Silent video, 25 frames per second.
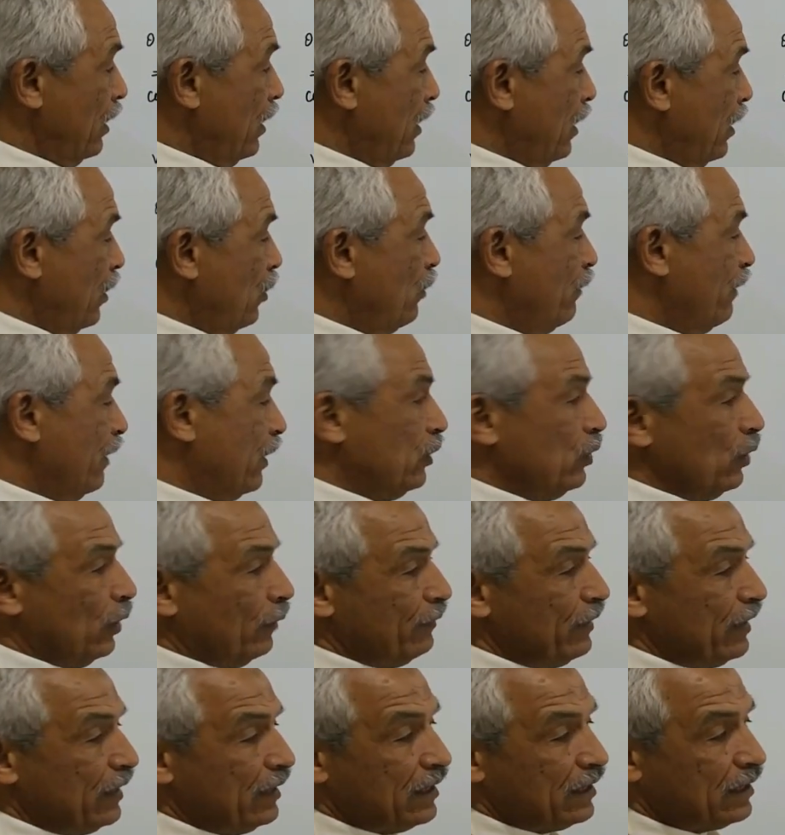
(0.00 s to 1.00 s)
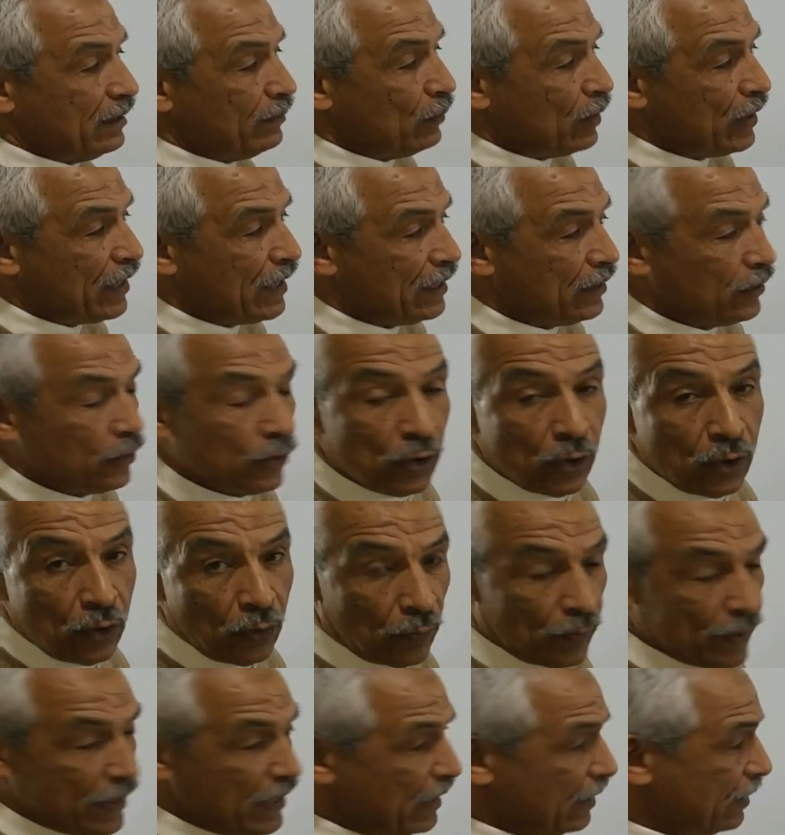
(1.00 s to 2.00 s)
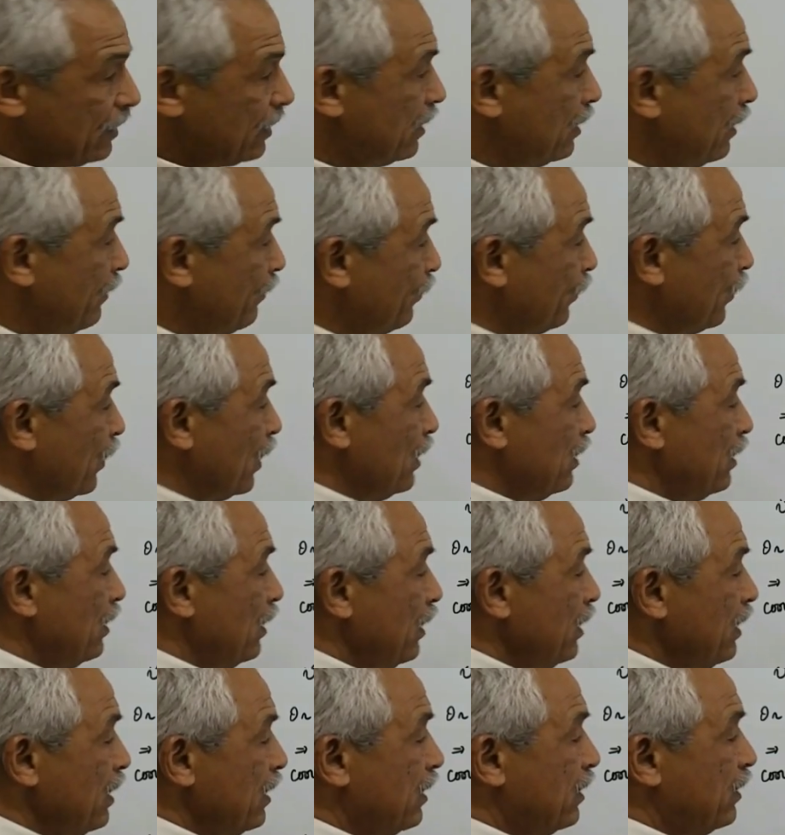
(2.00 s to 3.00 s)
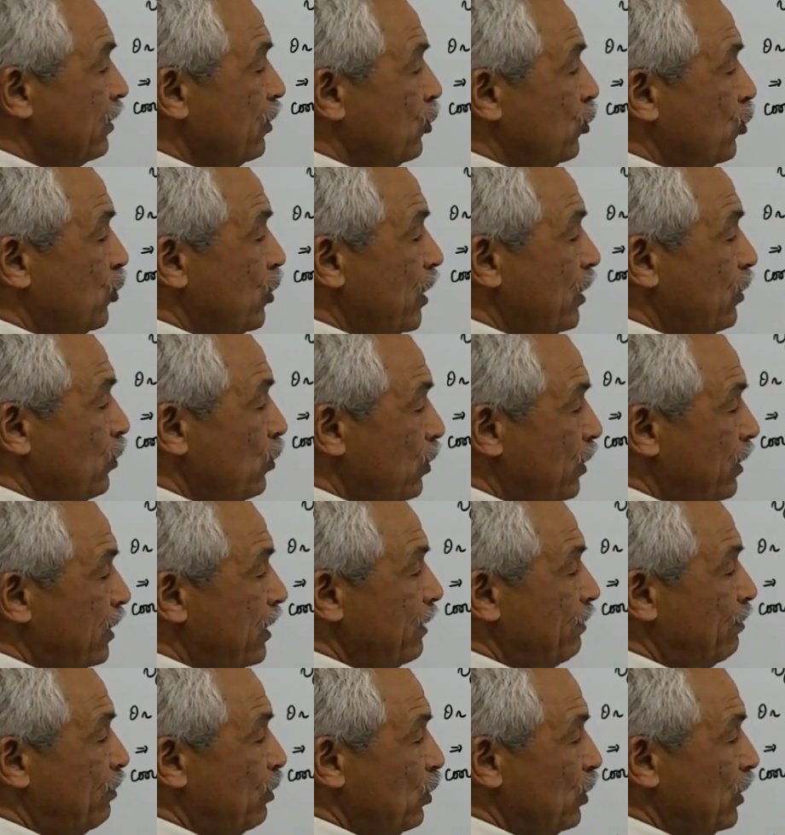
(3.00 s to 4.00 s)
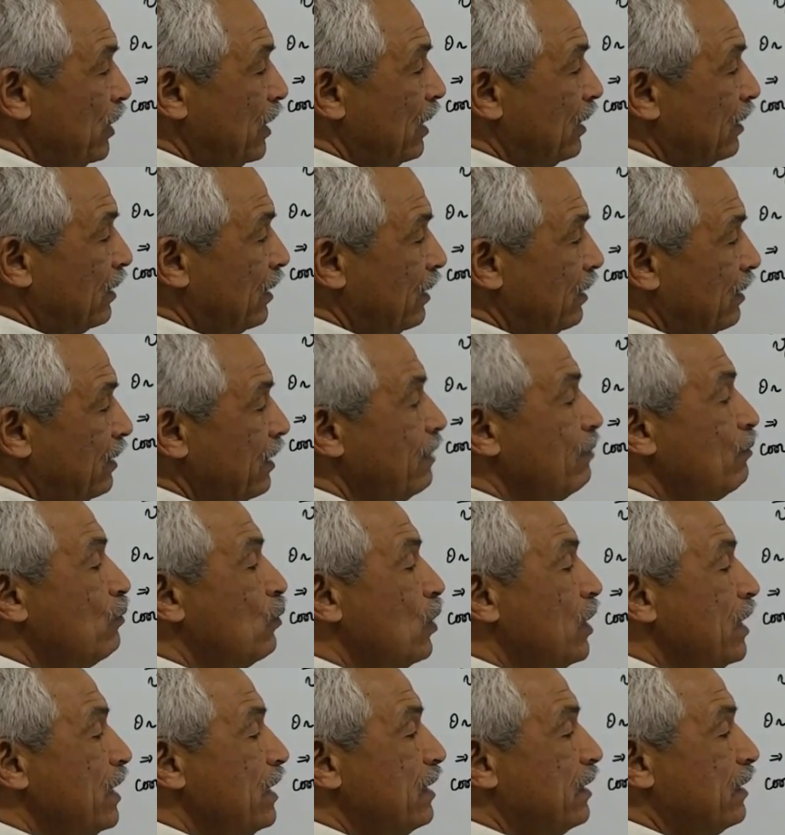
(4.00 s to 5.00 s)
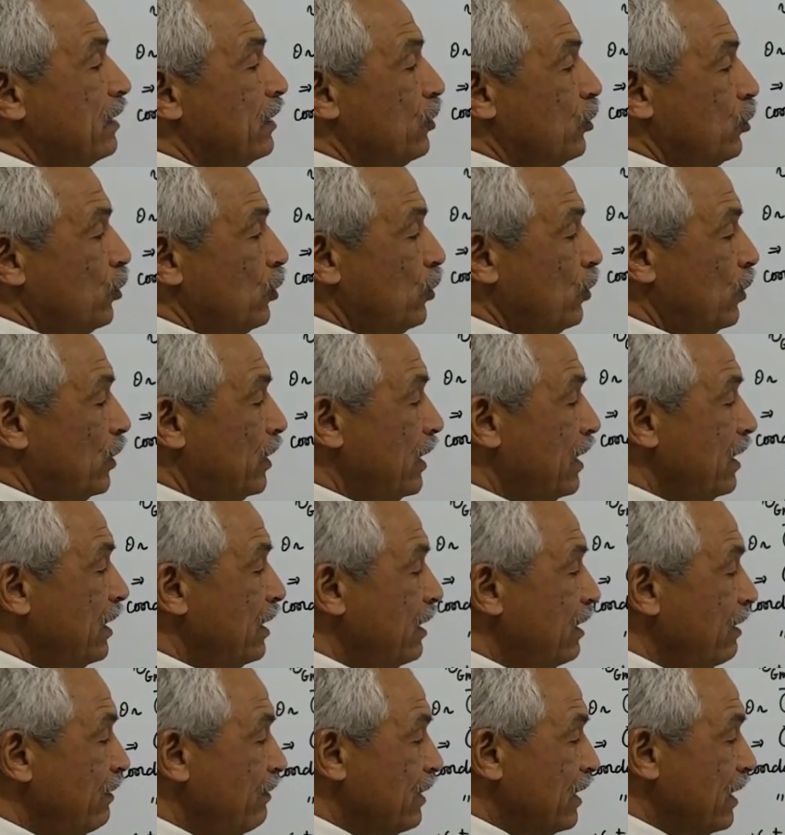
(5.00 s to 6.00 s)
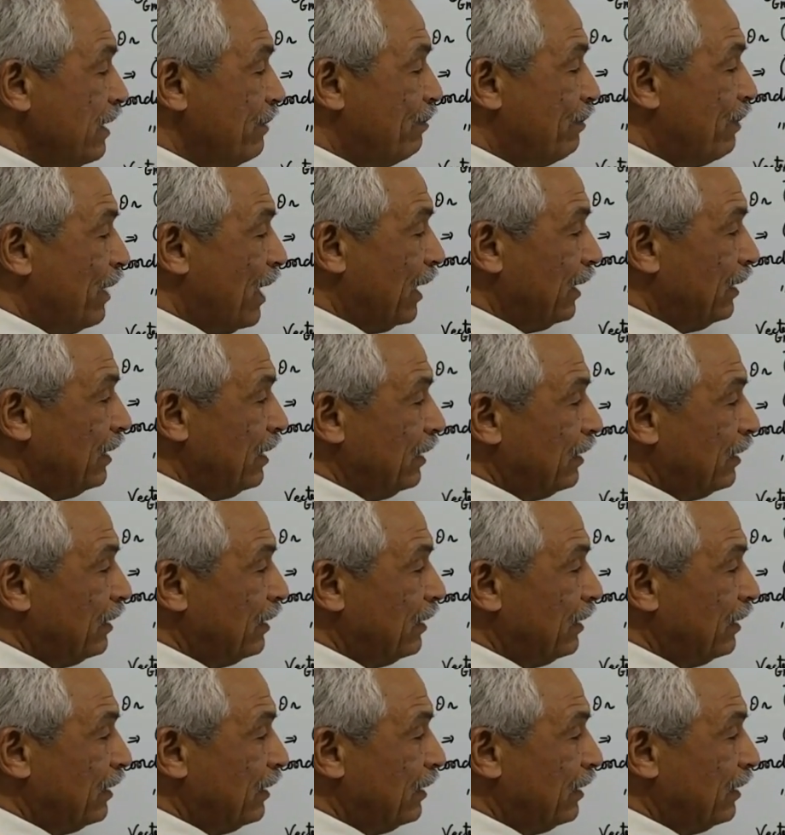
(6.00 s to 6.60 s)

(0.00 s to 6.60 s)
euh, le vecteur vitesse moyenne selon x, x g de t plus delta t moins x g de t divisé par